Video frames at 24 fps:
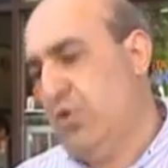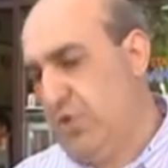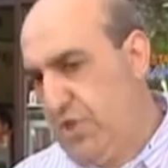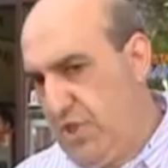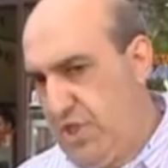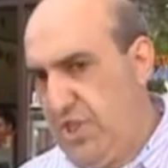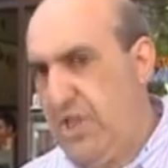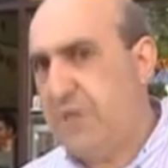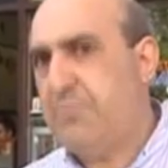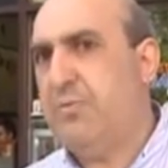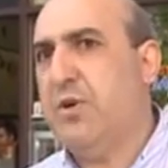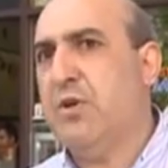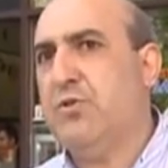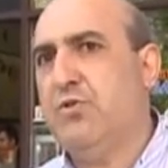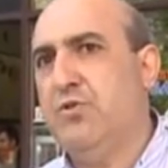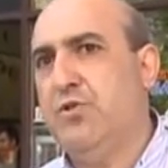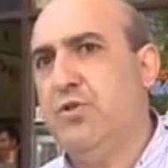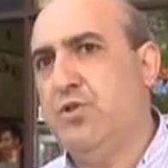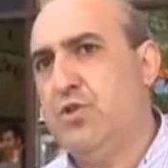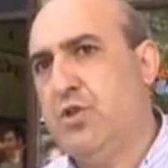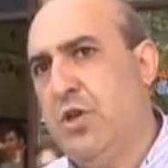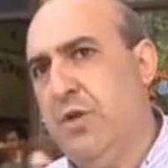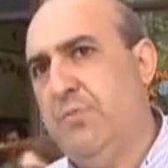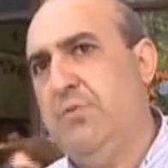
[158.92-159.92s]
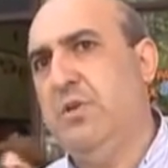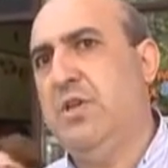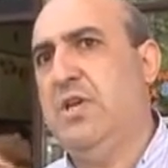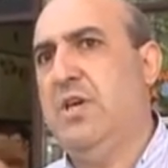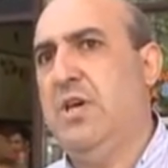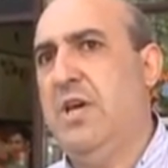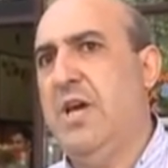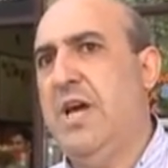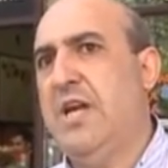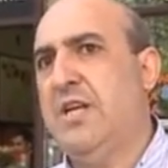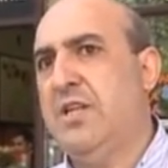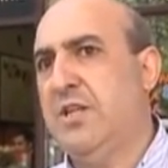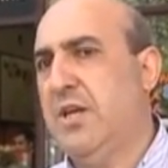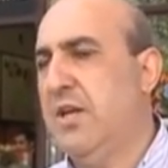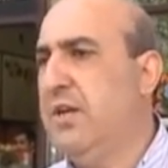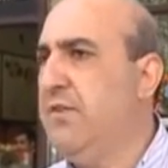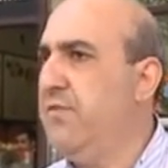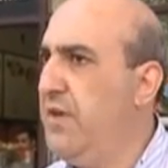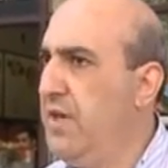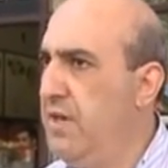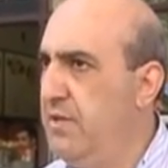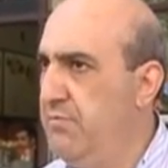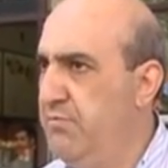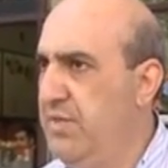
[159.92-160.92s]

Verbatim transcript: Çok sıcak bakıyoruz tabii ki. Her tarafa